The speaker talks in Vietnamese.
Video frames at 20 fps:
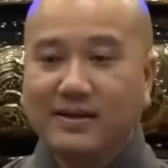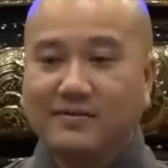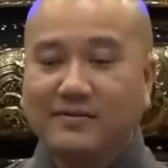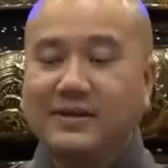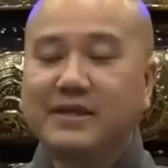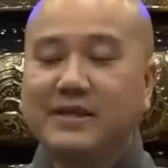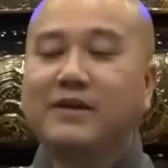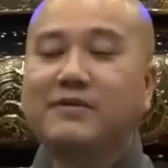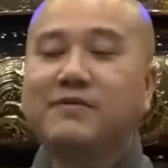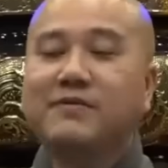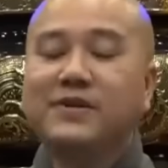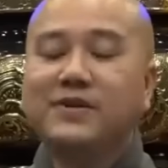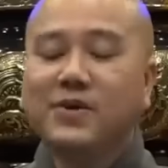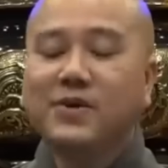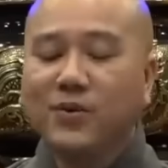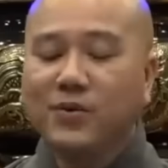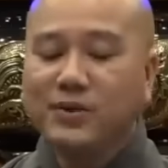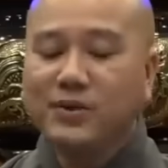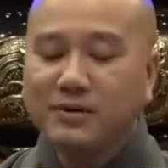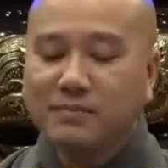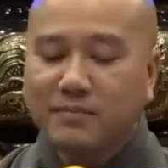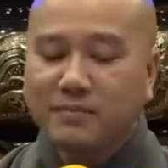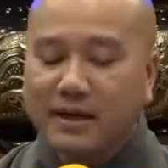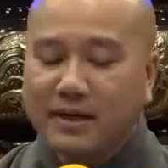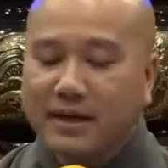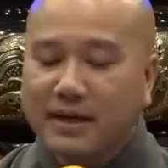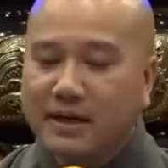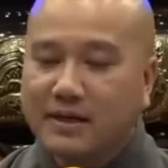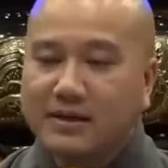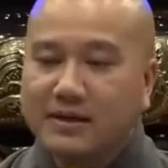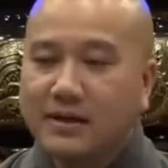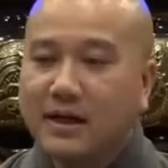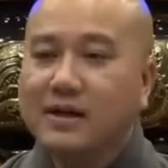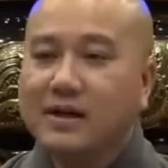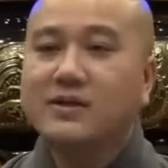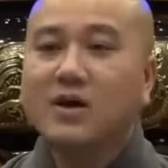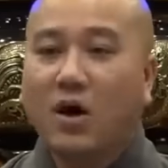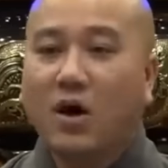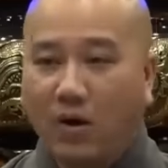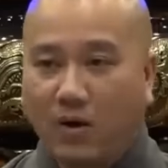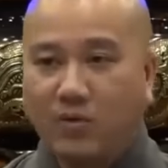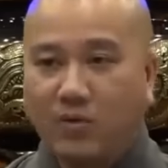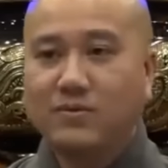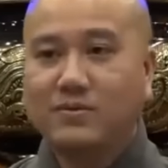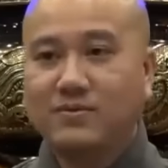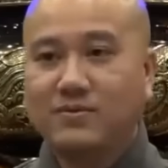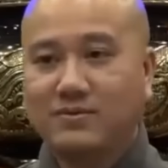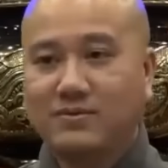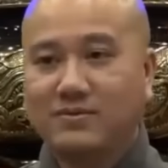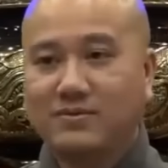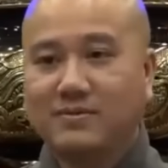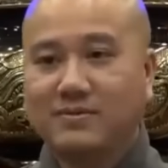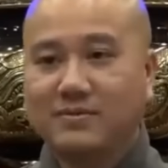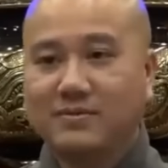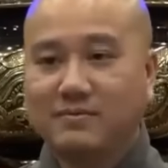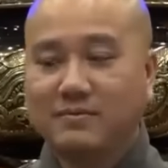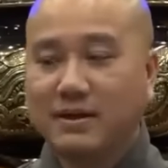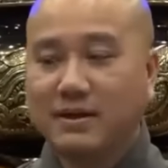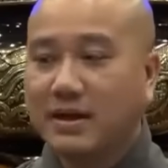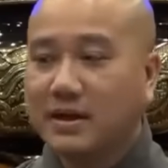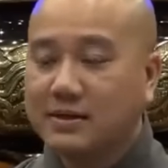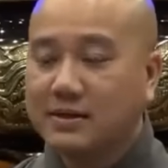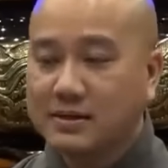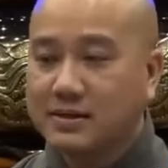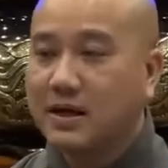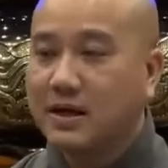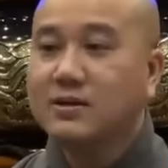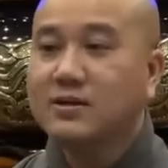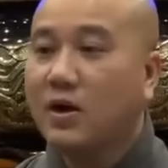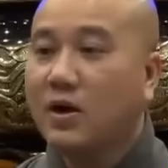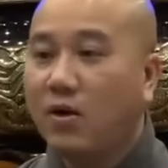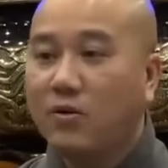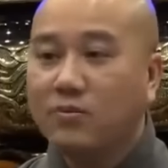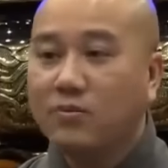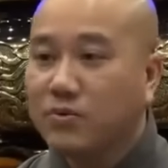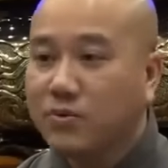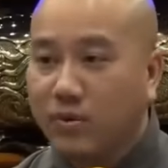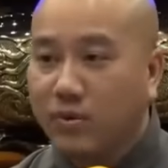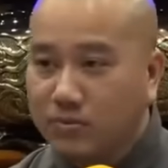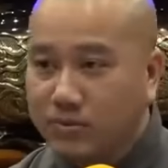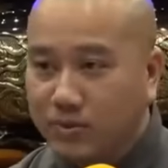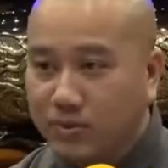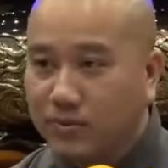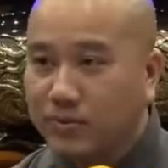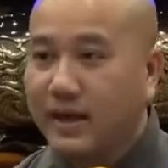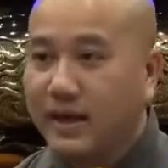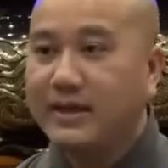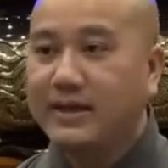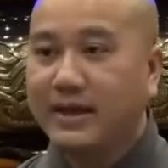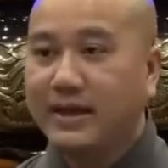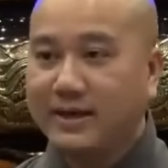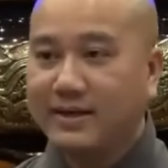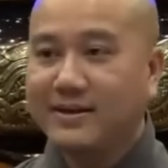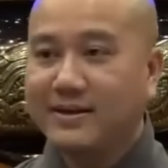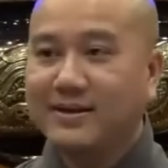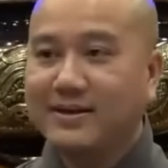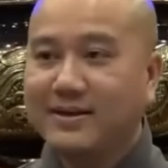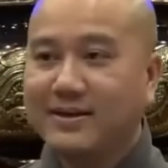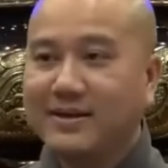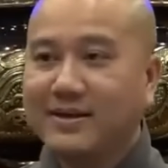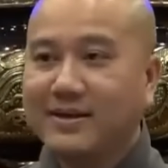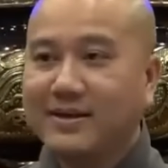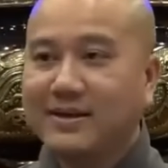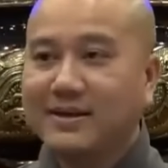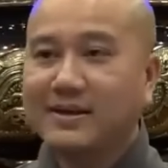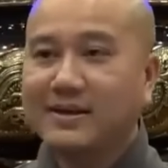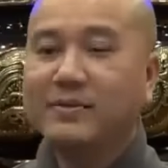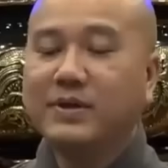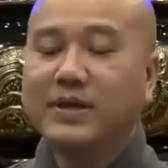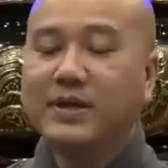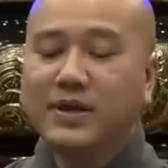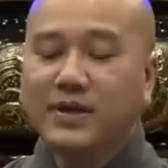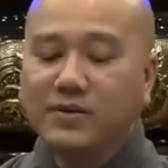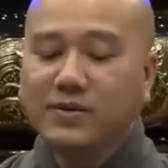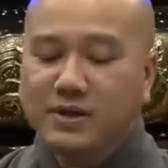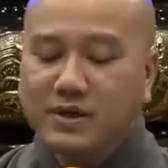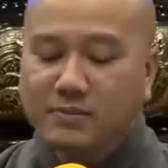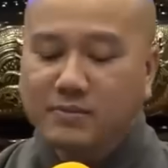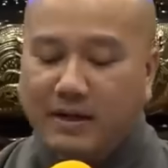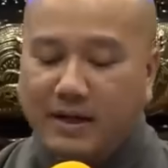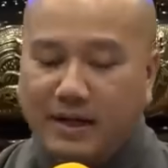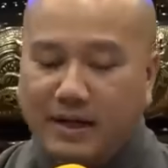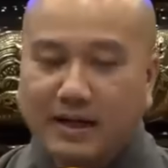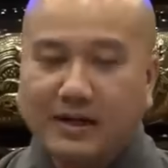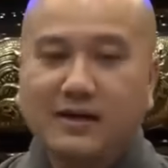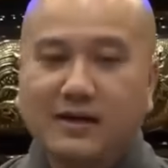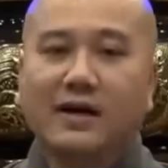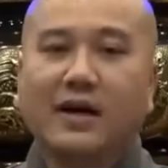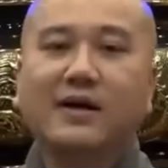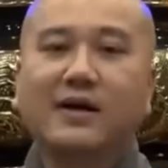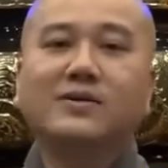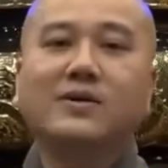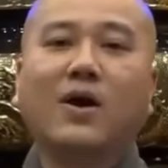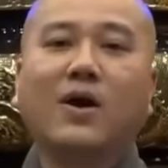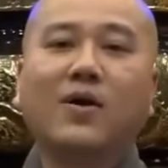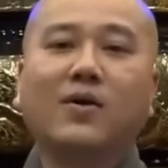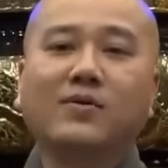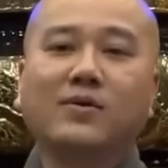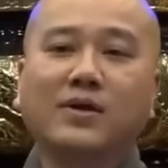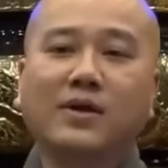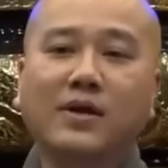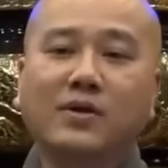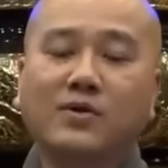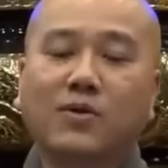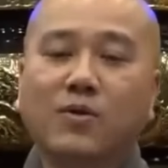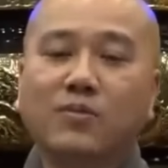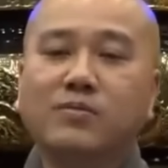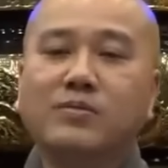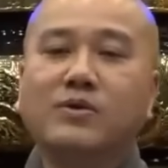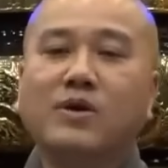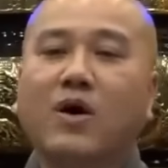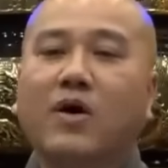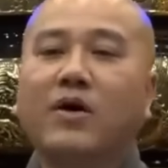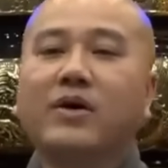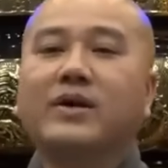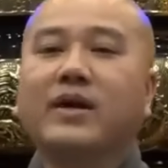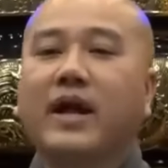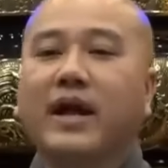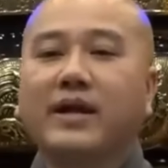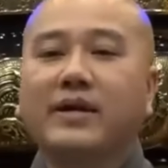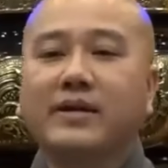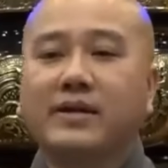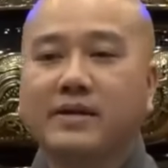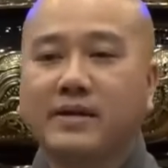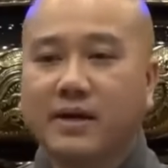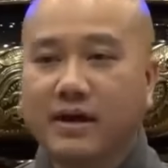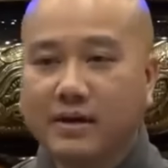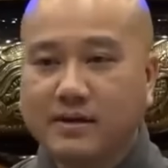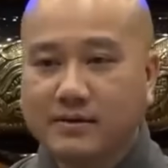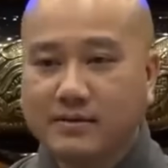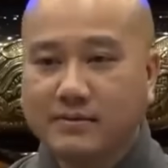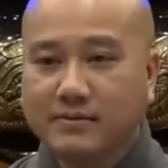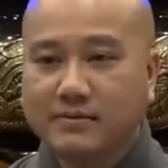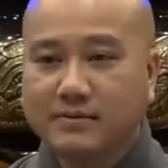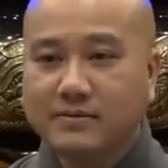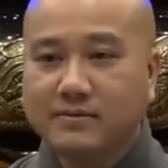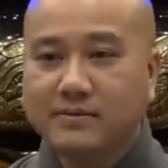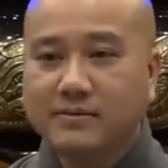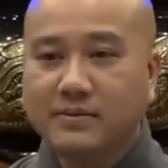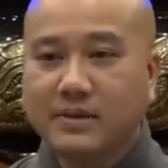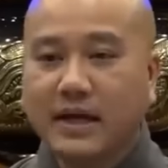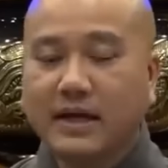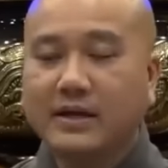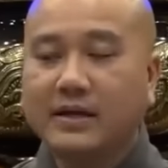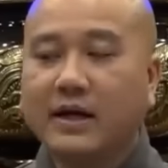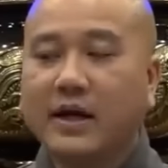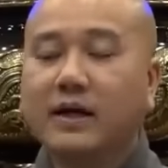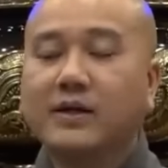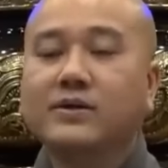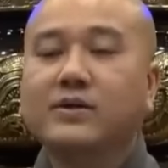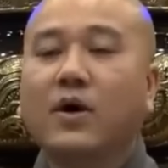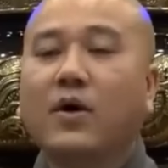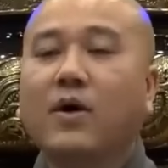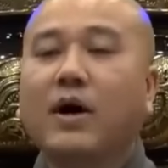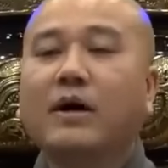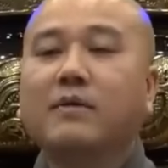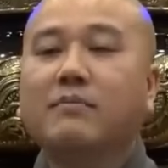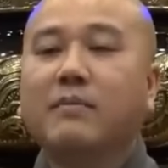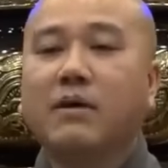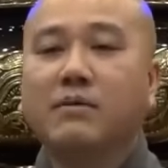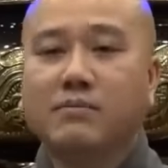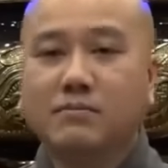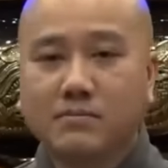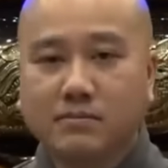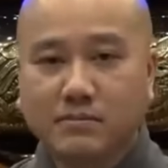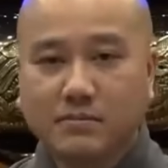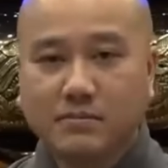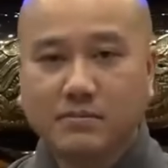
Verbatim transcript: Bây giờ ví dụ như mình là người Ấn Độ, mà thật sự Ấn Độ cũng có cúng vụ này nha, nhưng mà nếu như mình là người Ấn Độ thì cúng khỏi để gì hết, tại vì Ấn Độ ăn bóc.